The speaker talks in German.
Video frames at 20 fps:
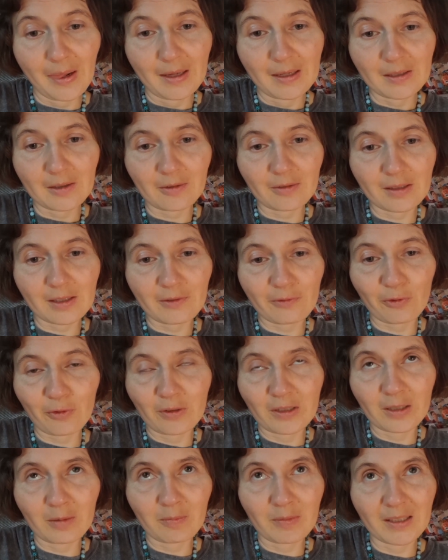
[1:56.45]
Sonst
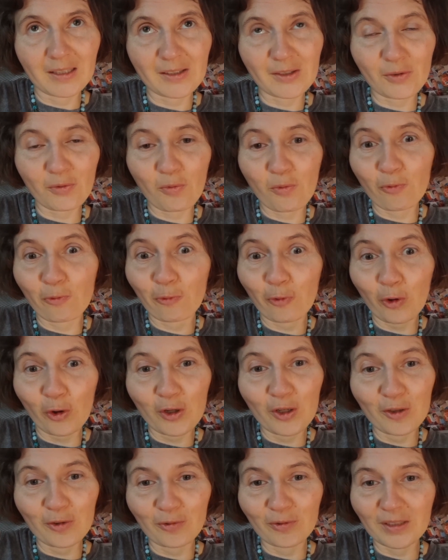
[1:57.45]
fühle ich mich so
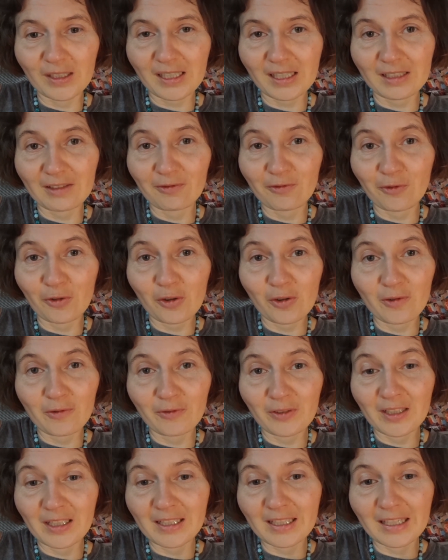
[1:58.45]
voll und kann voll viel